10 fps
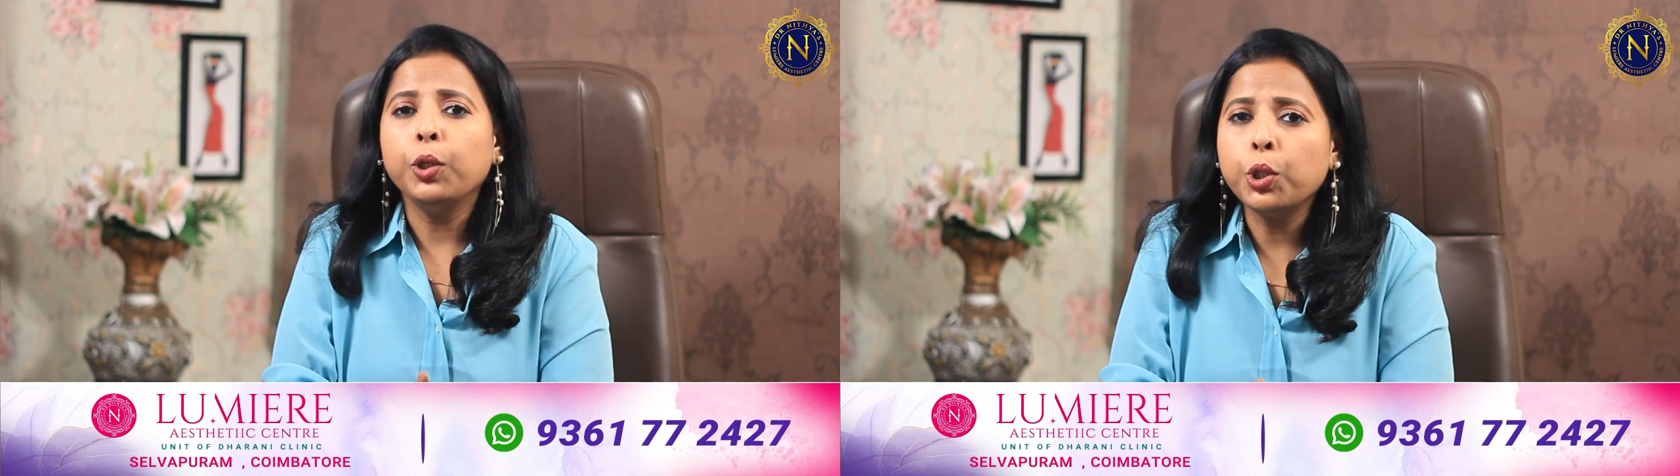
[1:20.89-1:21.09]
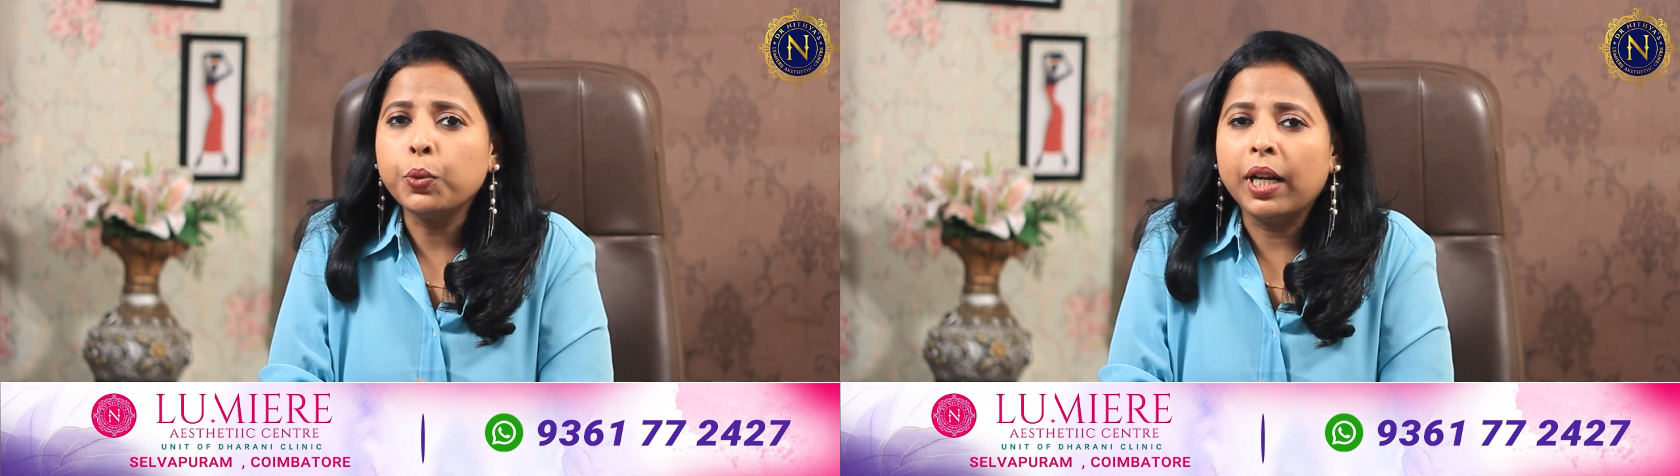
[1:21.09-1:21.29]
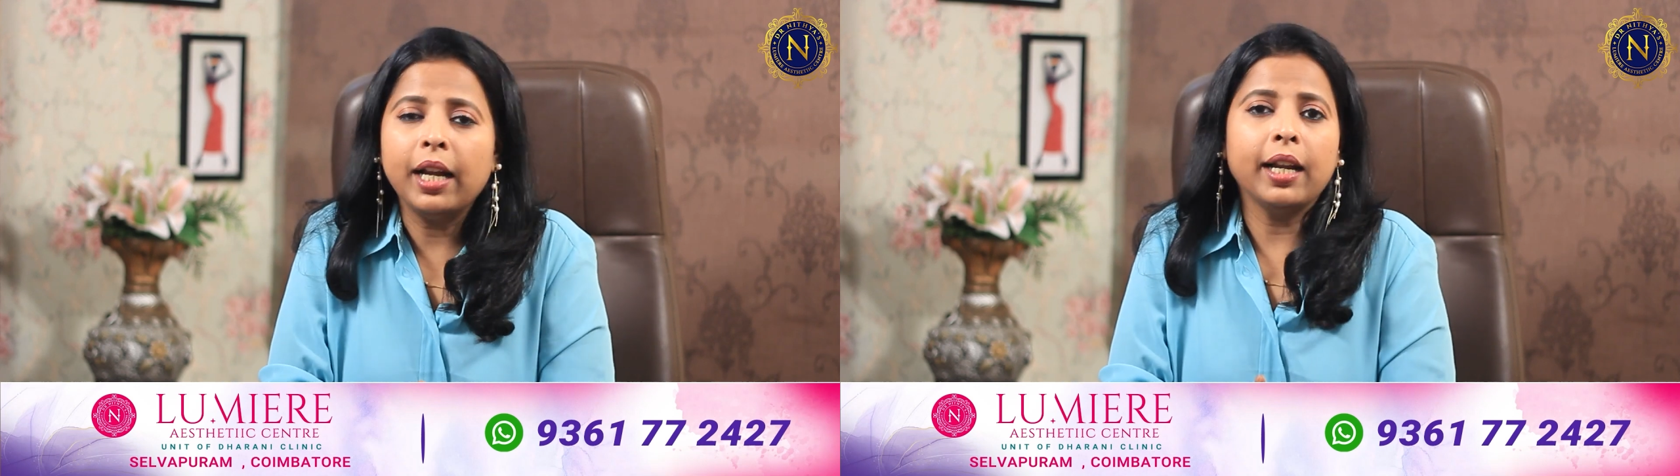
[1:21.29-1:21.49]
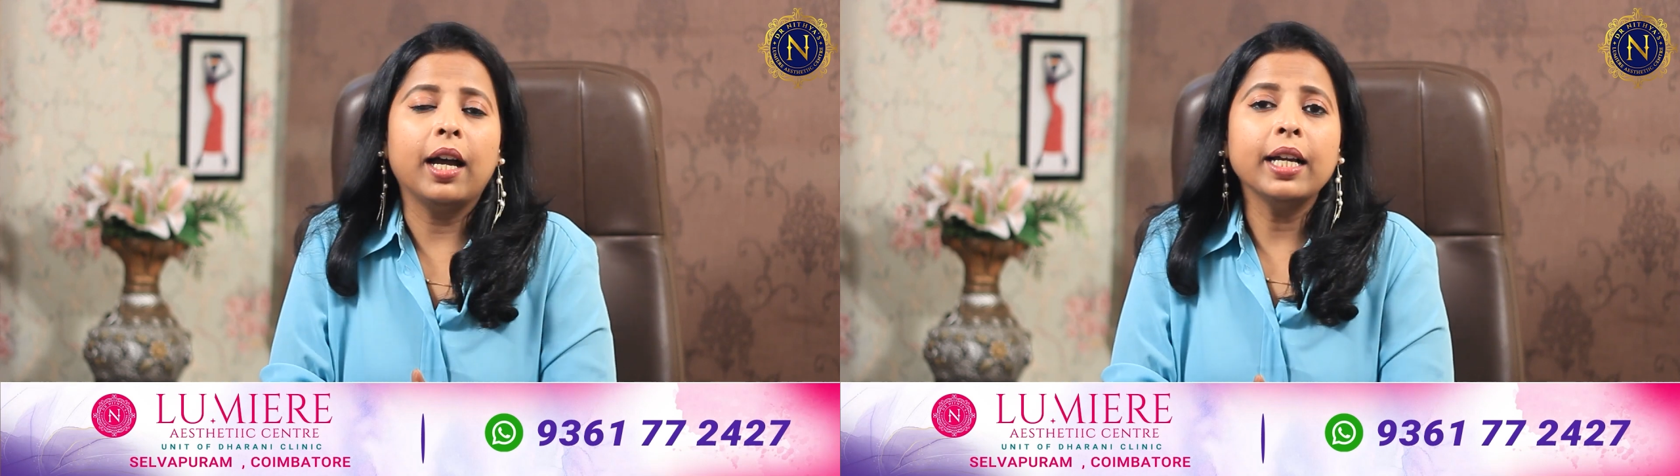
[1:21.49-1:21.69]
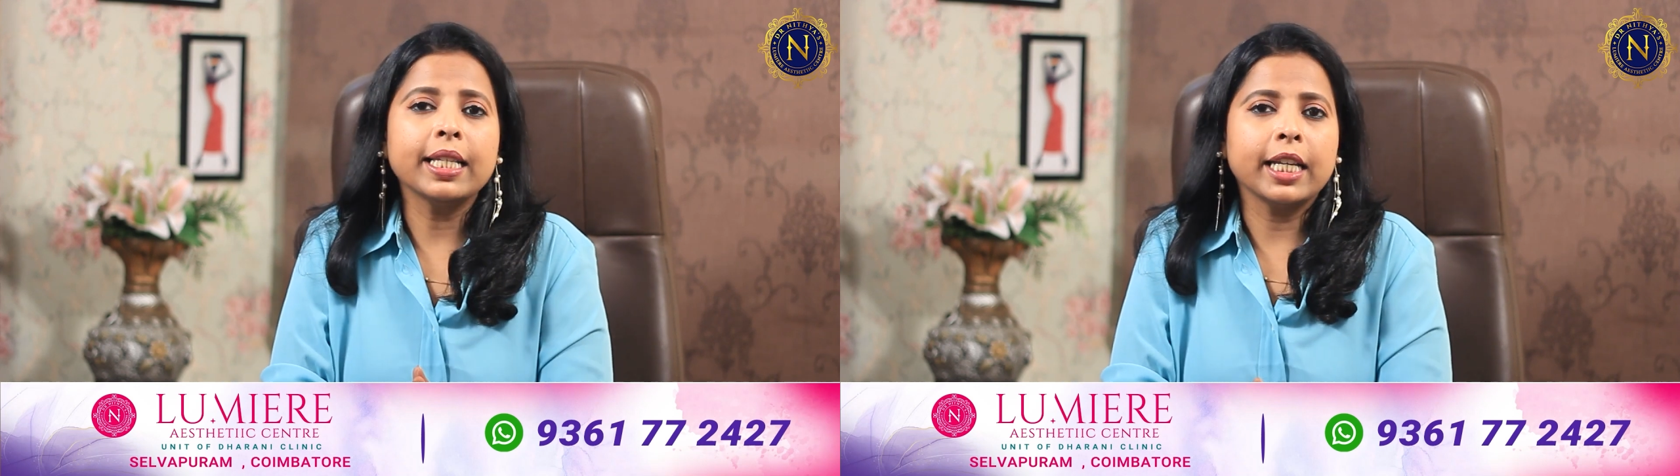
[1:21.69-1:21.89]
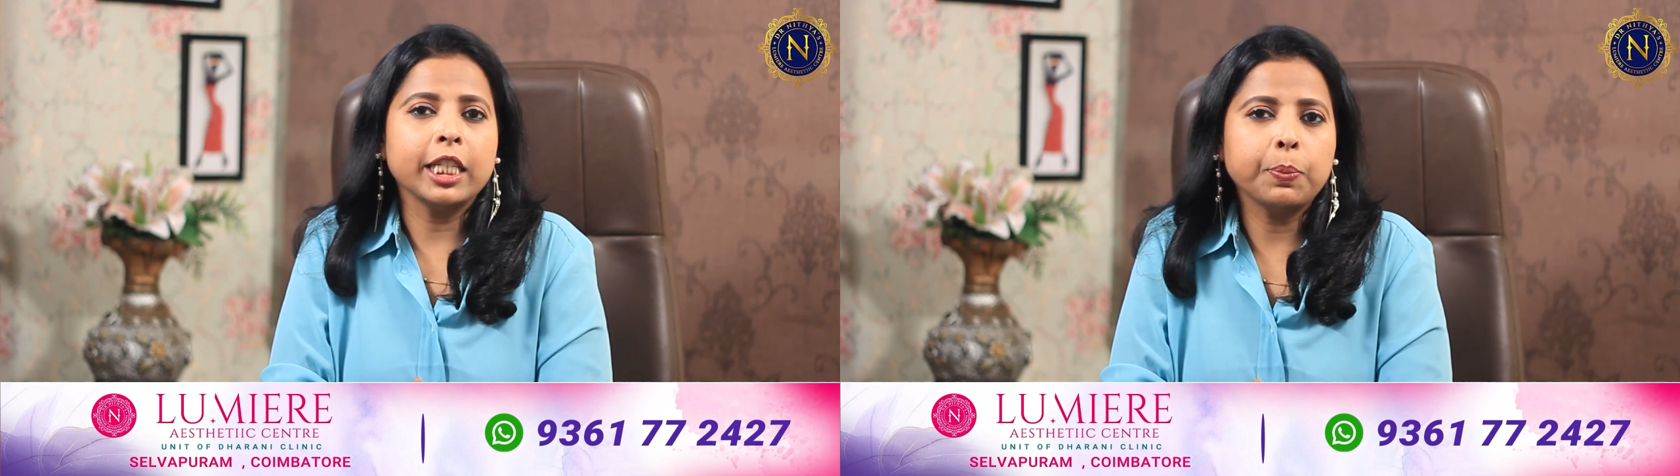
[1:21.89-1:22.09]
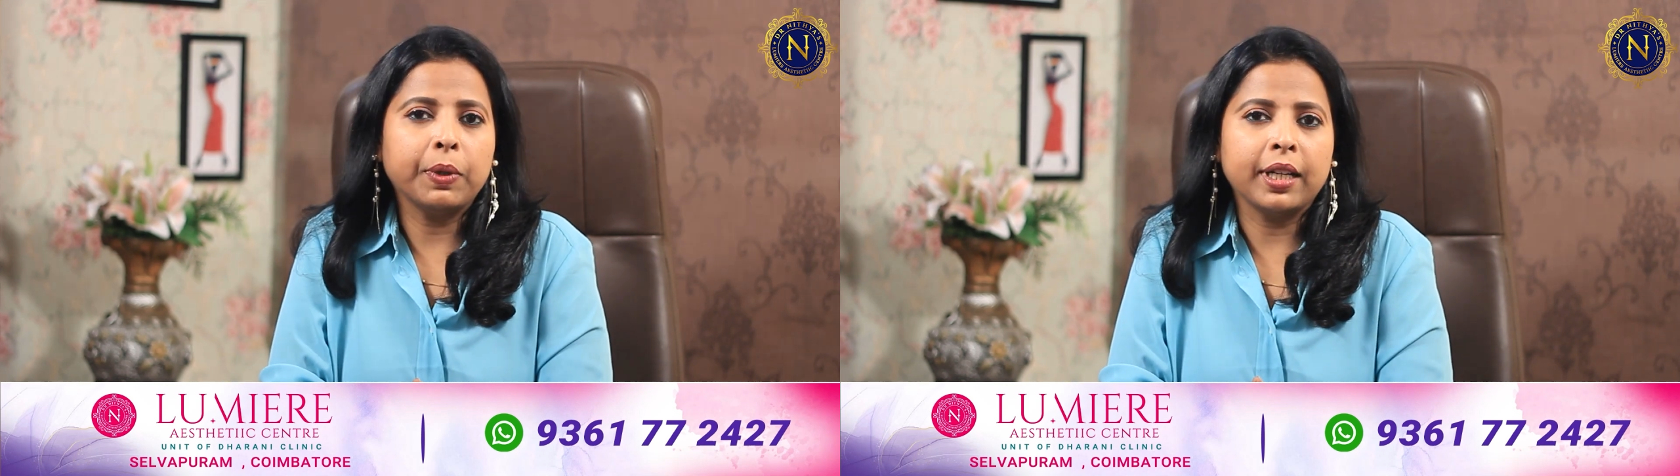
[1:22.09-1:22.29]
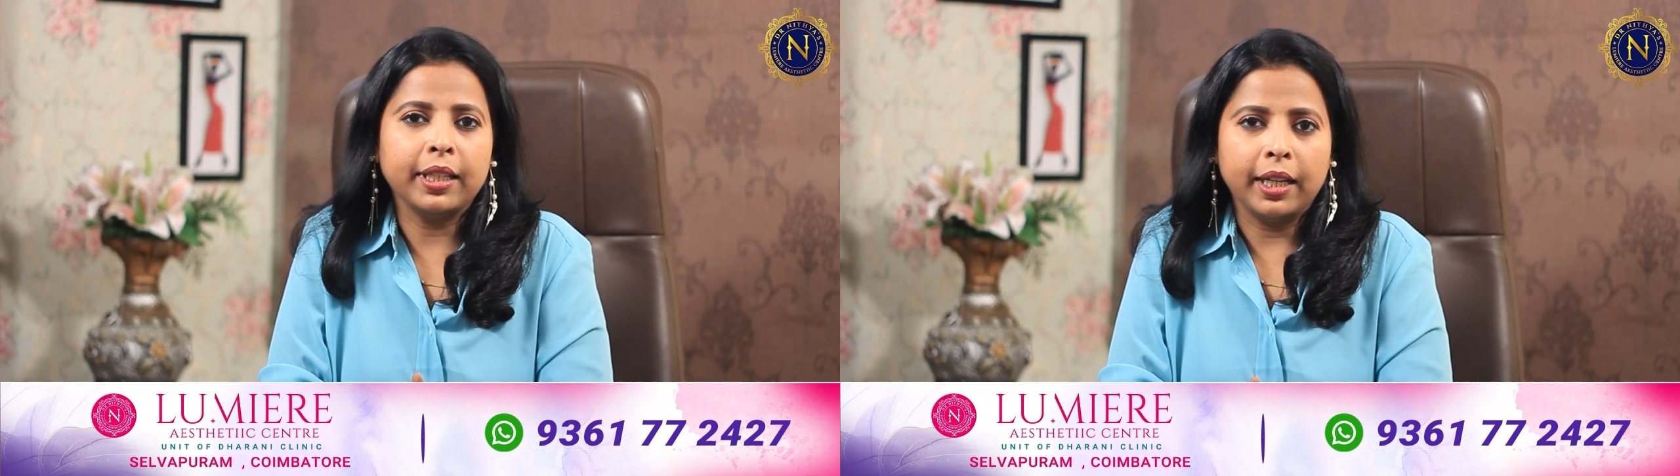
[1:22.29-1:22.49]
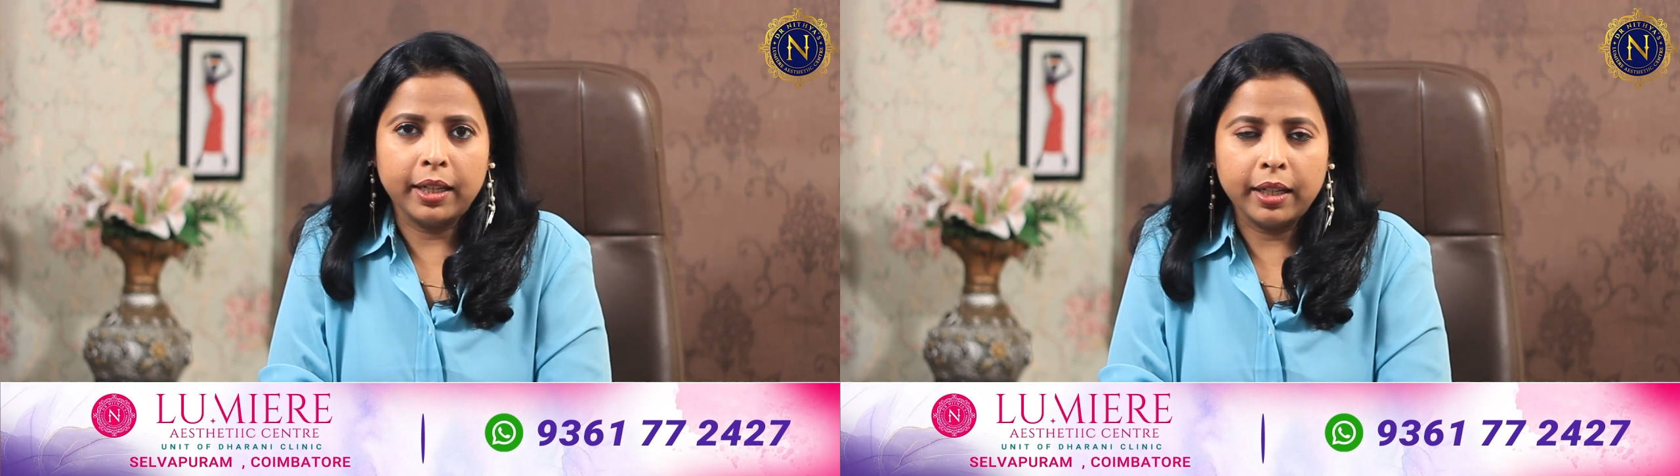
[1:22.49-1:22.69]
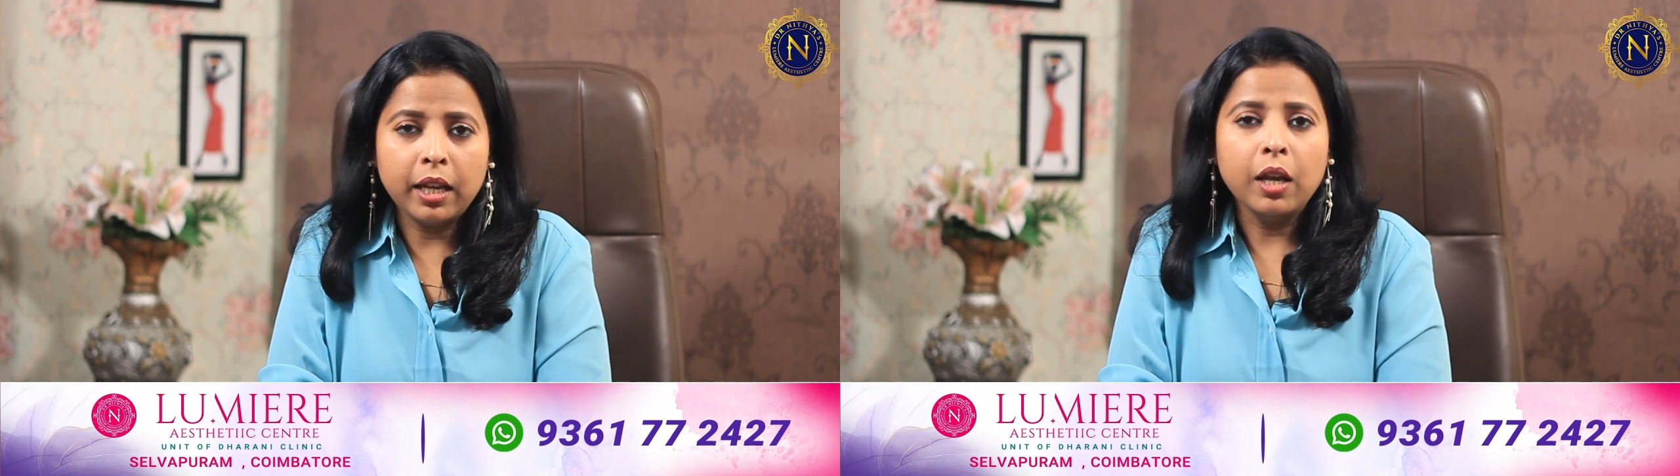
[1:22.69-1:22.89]
யூஸ்வலாக நாங்கள் சஜஸ்ட் பண்ணுறது
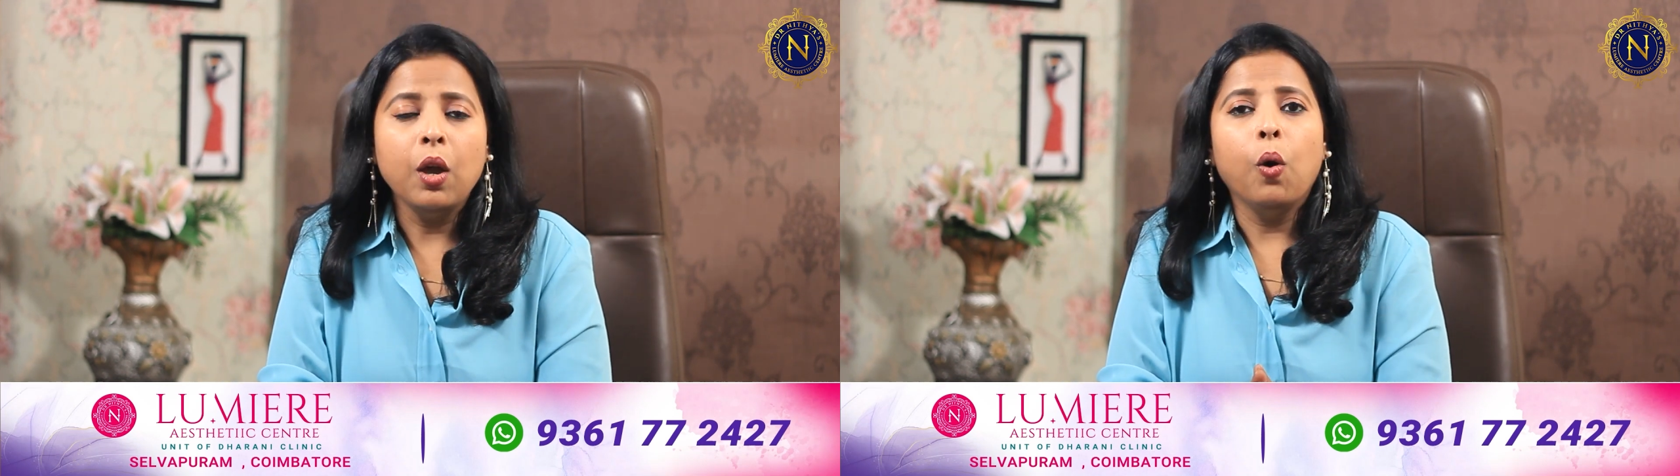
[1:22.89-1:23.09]
என்னென்னா